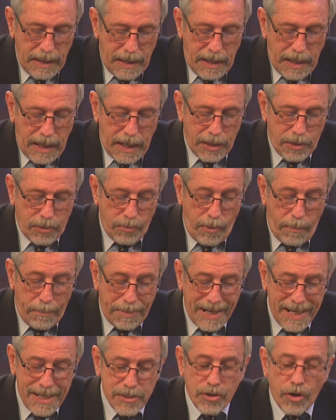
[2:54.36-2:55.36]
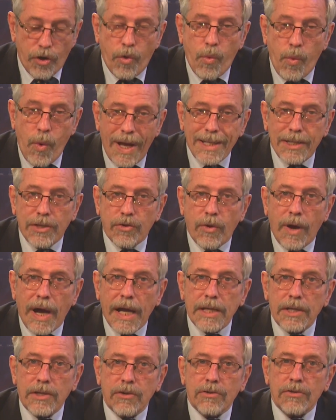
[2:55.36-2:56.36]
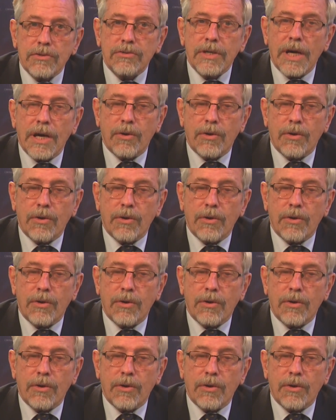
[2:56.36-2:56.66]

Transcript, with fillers: Estuvo preso cuatro años